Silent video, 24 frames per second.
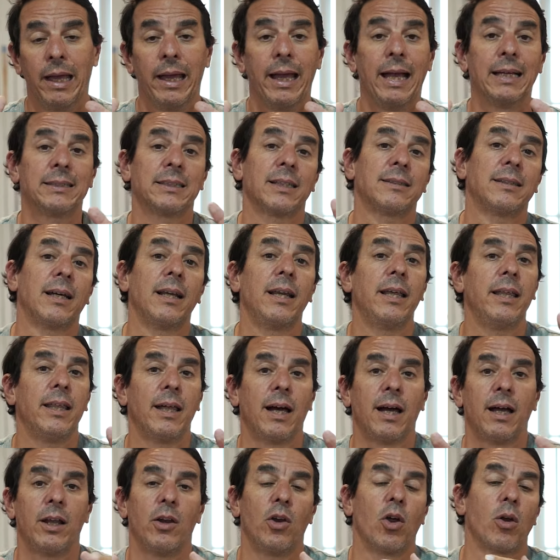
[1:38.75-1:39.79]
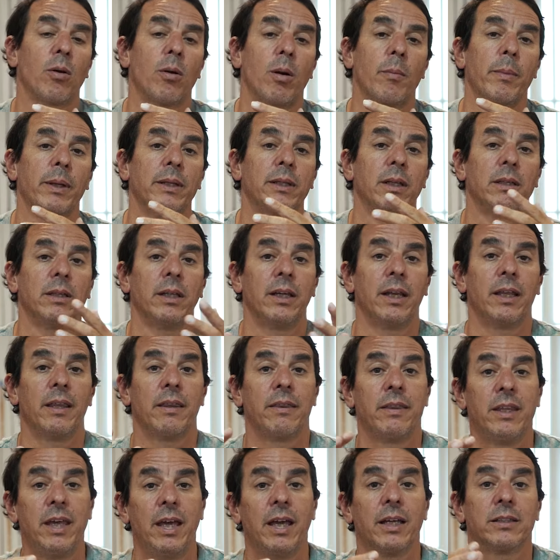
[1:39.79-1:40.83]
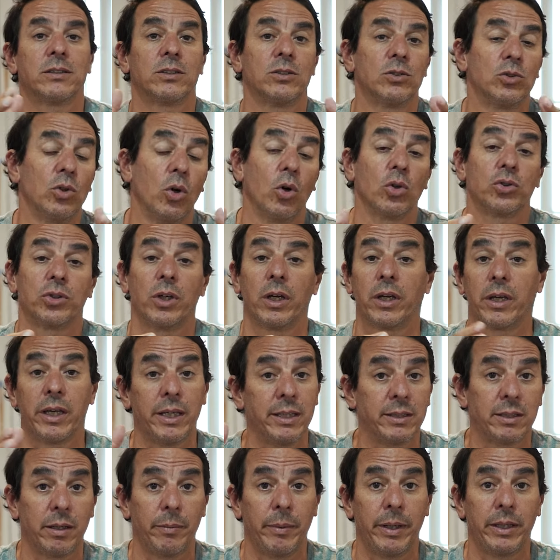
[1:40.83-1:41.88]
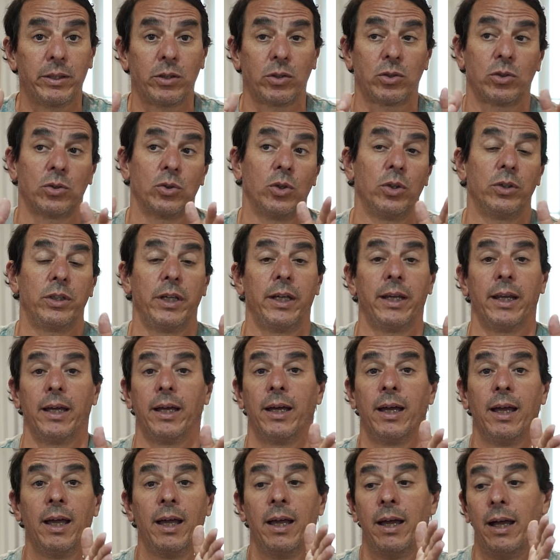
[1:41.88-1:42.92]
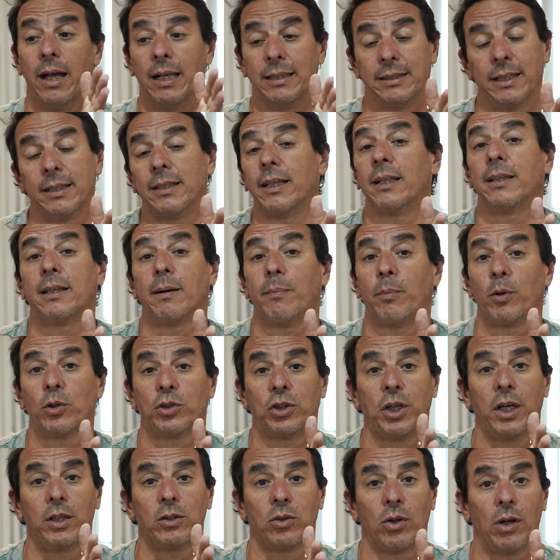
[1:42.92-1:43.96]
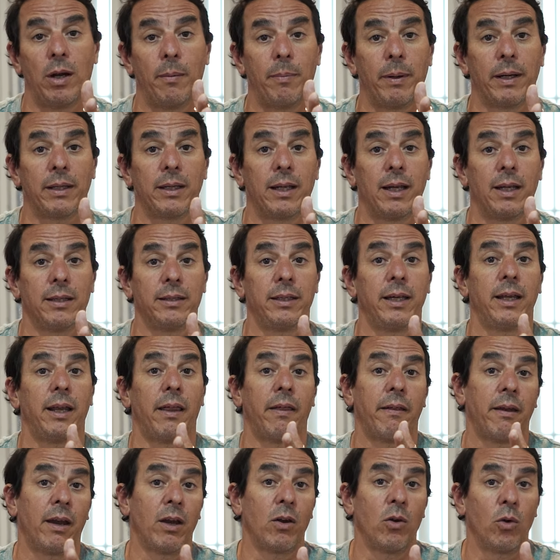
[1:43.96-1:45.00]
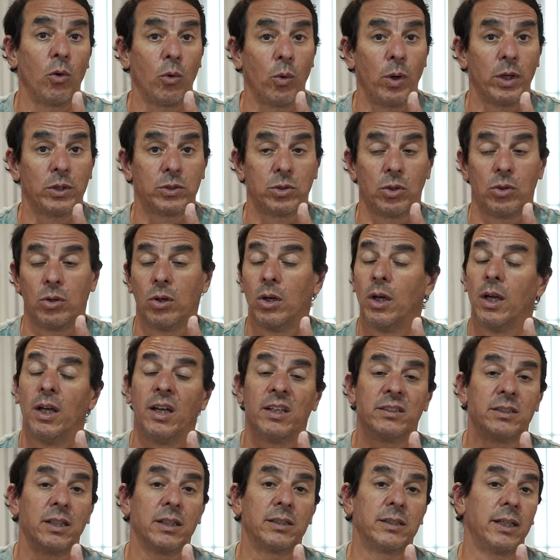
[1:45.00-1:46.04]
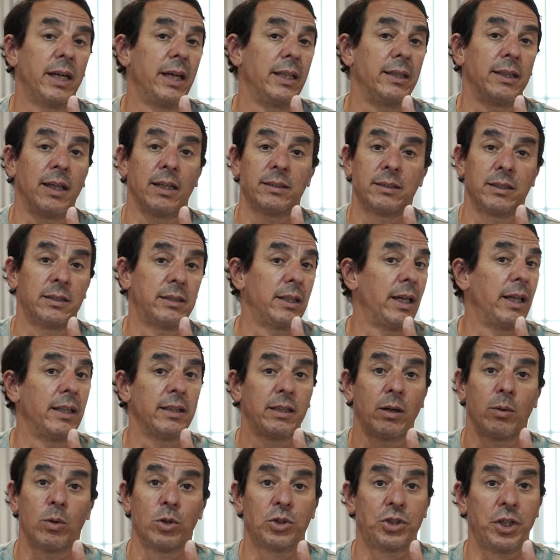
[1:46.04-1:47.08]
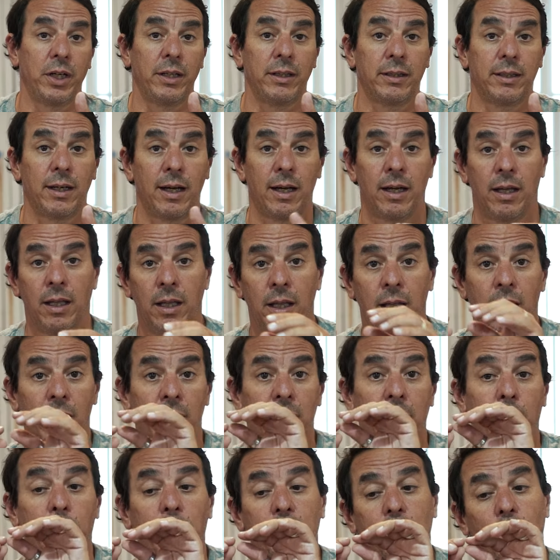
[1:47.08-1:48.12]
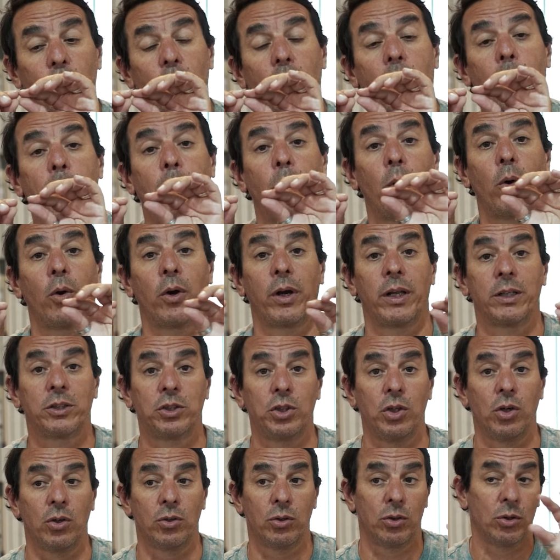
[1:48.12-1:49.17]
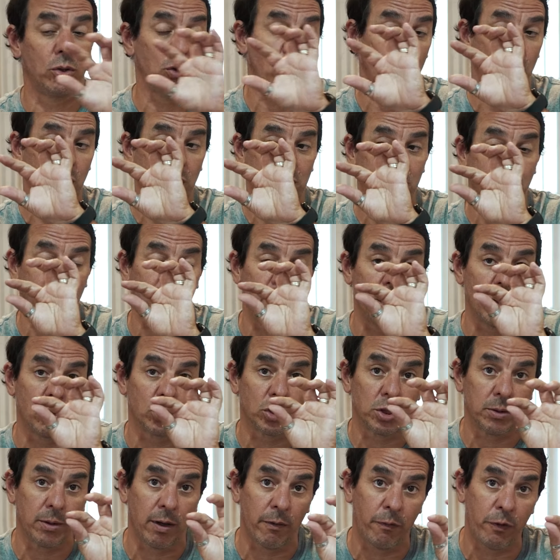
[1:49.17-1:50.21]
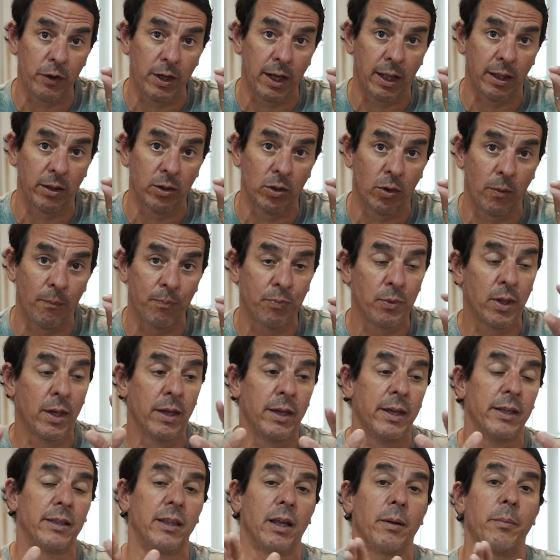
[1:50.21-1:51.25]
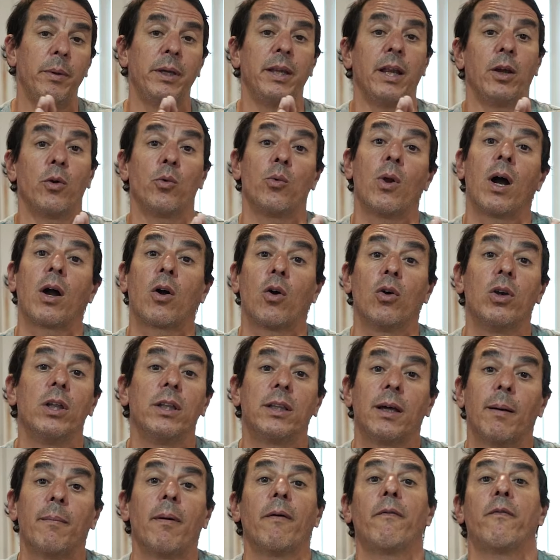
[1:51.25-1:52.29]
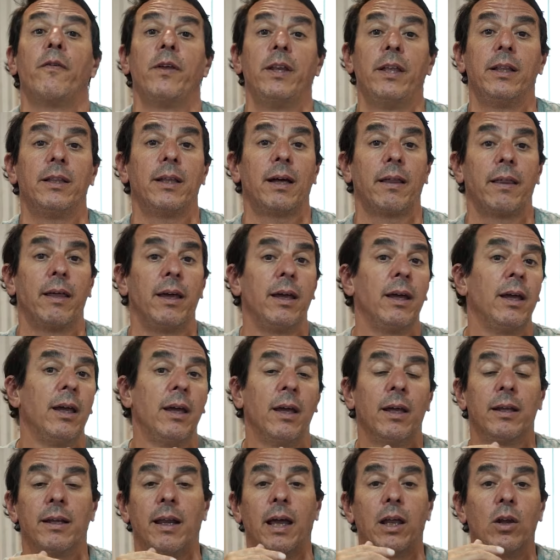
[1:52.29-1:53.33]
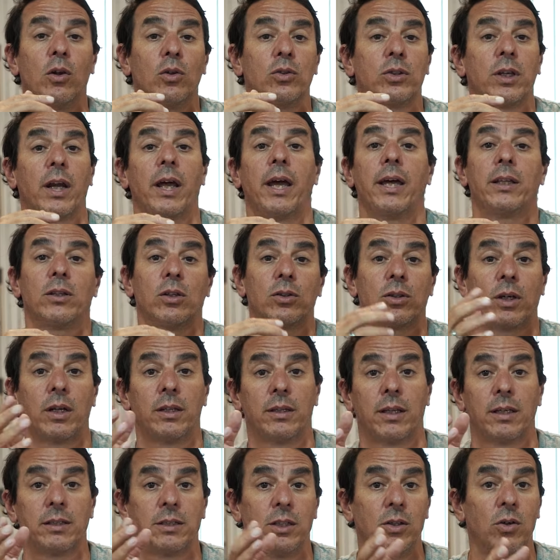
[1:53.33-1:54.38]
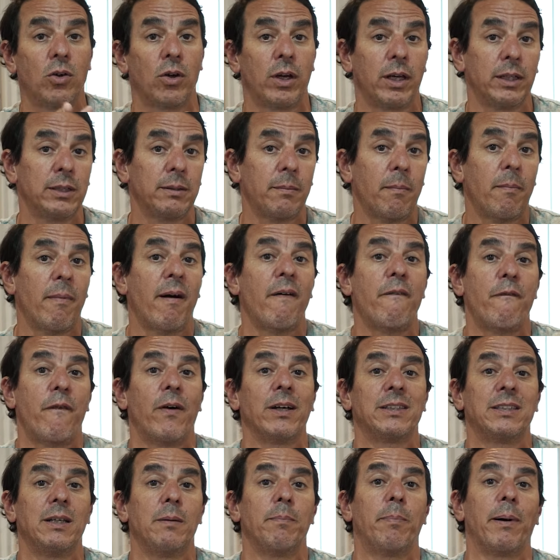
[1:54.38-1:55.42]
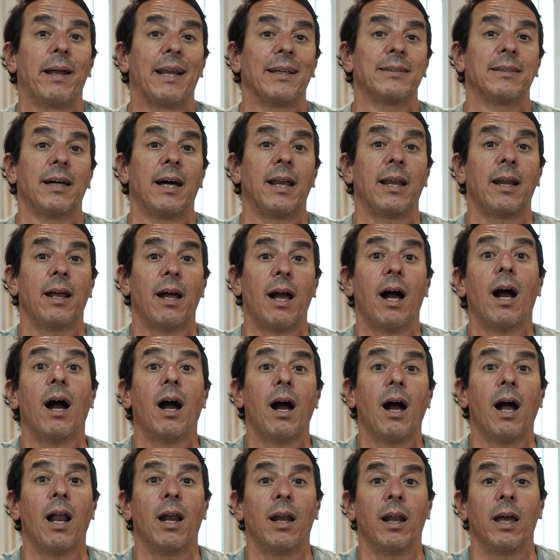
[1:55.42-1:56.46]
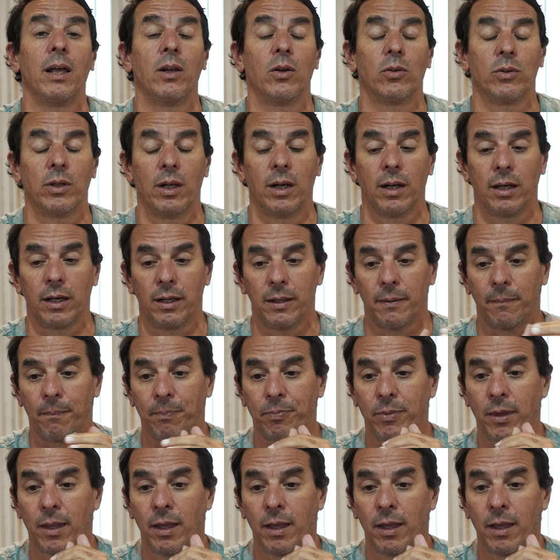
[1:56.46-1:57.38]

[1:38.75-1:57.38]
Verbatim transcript: Esa salida normalmente tiene 10, 12, 15 metros, en donde tiene el 70% de la parte delantera de nylon grueso, 60, 70 o 80. Después tiene una progresión donde ese nylon se va afinando y termina en una colita más finita de nylon 30 o 35 que es más fácil para atar al nylon del río